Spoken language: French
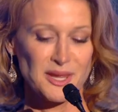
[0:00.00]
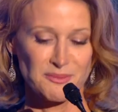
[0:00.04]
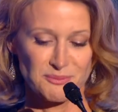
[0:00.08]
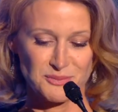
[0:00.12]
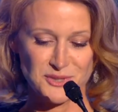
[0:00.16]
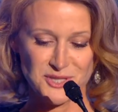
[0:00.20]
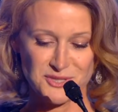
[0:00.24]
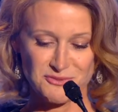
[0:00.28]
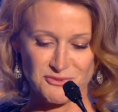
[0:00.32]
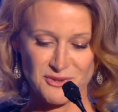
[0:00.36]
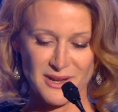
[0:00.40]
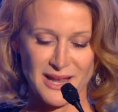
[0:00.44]

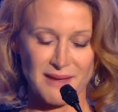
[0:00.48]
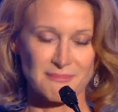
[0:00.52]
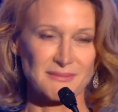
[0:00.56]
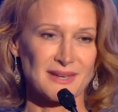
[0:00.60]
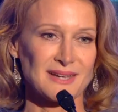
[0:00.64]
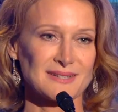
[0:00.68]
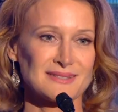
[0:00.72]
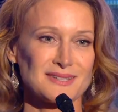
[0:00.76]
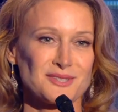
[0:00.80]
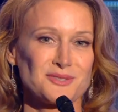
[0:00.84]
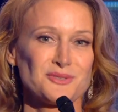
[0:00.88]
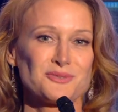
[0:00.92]
Puis je voulais
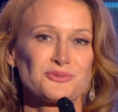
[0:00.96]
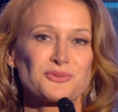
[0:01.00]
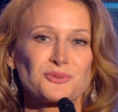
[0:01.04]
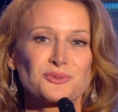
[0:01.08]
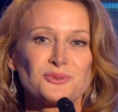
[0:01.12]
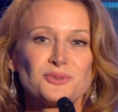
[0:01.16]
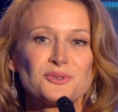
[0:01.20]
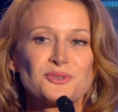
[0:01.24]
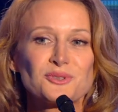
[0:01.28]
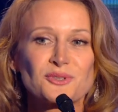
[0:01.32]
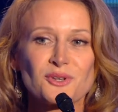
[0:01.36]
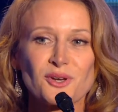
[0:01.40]
remercier du fond
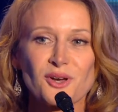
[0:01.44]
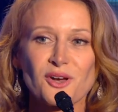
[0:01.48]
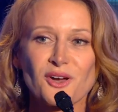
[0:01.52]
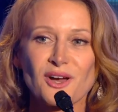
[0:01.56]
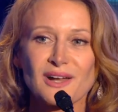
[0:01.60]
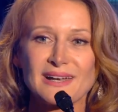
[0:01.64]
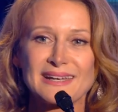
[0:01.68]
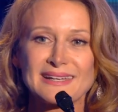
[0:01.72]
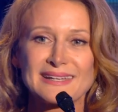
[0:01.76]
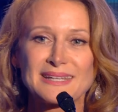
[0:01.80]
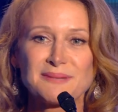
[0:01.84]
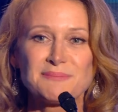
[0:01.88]
du
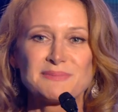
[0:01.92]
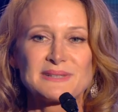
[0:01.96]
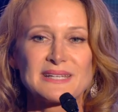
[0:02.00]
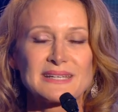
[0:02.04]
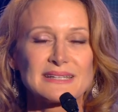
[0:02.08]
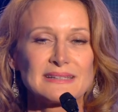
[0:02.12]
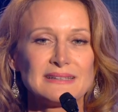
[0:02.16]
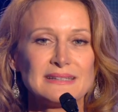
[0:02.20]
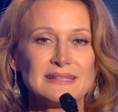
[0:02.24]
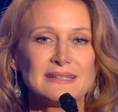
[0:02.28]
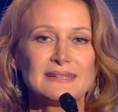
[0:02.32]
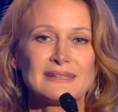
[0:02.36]
cœur l'équipe
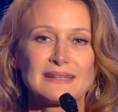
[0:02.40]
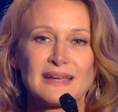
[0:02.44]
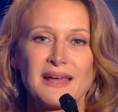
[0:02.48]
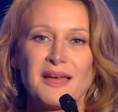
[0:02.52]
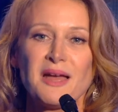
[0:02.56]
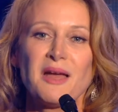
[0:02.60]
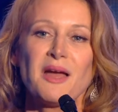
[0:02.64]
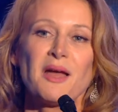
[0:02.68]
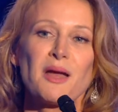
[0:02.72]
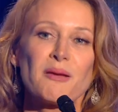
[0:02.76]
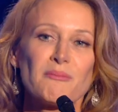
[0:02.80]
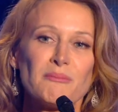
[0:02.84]
technique
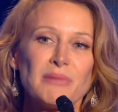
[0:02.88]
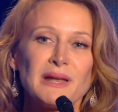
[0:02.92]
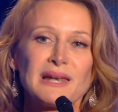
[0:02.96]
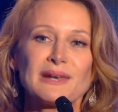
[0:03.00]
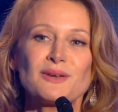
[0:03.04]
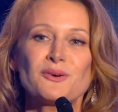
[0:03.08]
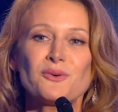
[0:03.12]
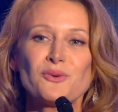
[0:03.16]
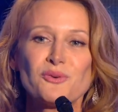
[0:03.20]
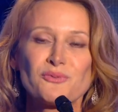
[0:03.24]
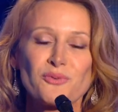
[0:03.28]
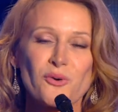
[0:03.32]

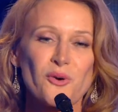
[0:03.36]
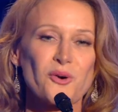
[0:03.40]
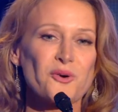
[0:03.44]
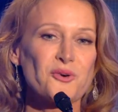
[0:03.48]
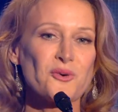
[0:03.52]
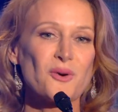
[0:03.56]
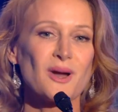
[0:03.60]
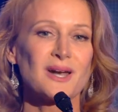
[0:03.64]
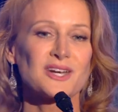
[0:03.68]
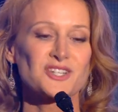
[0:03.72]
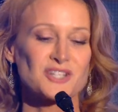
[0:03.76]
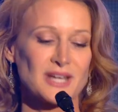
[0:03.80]

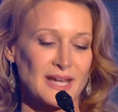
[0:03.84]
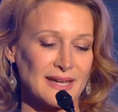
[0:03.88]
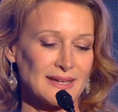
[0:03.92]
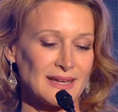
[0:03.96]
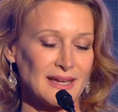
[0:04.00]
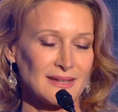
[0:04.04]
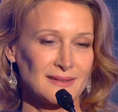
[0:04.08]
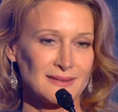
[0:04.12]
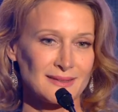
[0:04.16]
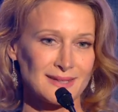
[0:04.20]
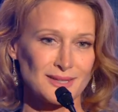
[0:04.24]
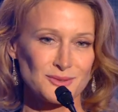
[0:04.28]

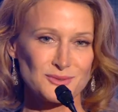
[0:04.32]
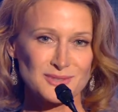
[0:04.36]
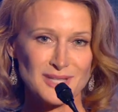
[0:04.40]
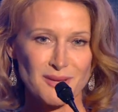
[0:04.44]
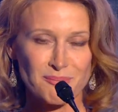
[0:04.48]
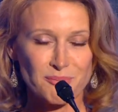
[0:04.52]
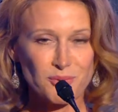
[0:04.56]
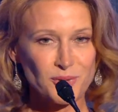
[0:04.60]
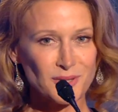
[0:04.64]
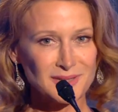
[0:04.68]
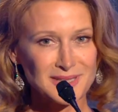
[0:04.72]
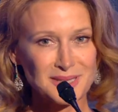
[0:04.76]
belgo-franco-algérienne qui nous a
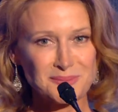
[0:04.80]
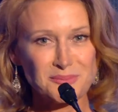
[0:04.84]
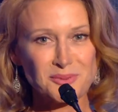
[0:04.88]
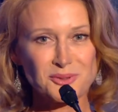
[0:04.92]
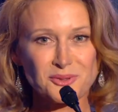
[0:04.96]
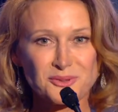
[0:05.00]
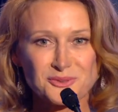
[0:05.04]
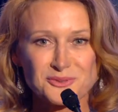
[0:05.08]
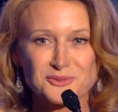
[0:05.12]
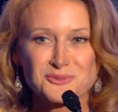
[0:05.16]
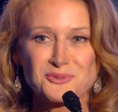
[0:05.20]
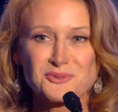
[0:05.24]
portés
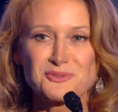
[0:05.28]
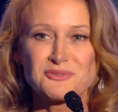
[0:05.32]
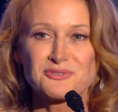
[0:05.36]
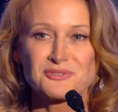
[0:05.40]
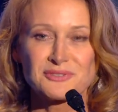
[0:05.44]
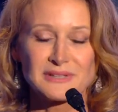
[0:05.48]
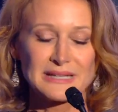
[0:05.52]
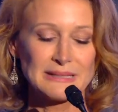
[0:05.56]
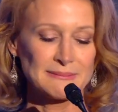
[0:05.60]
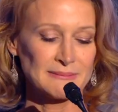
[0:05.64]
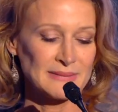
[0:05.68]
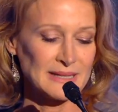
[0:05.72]
pendant tout le
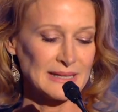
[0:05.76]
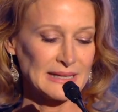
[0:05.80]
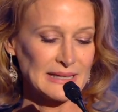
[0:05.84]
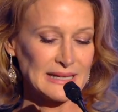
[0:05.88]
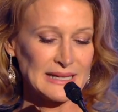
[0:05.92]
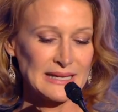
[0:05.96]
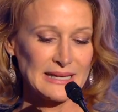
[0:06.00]
film.